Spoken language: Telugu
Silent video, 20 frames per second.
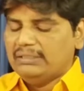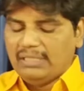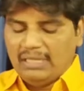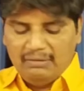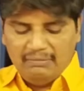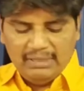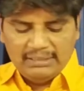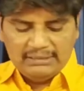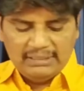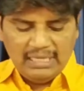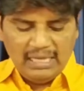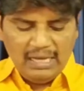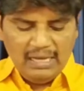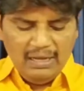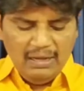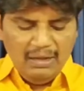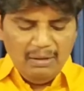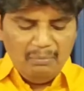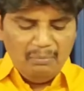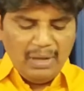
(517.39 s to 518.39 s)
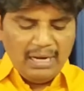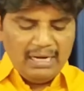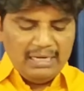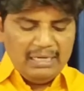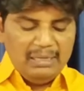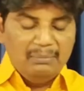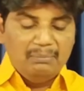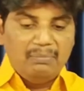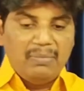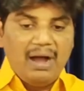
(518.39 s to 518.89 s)
తర్వాత
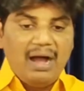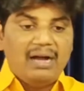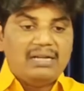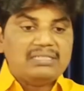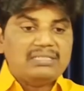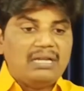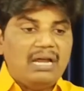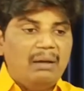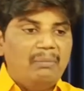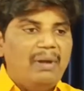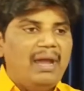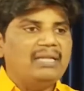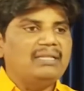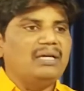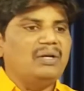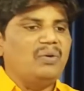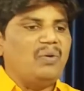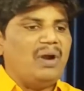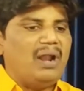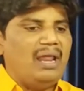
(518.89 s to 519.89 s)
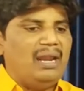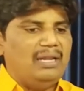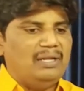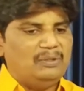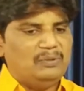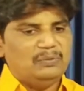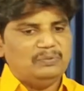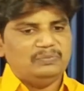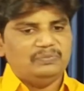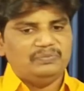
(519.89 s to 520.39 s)
మనకి భాషా భేదం కూడా
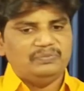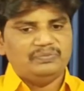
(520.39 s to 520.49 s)
లేదు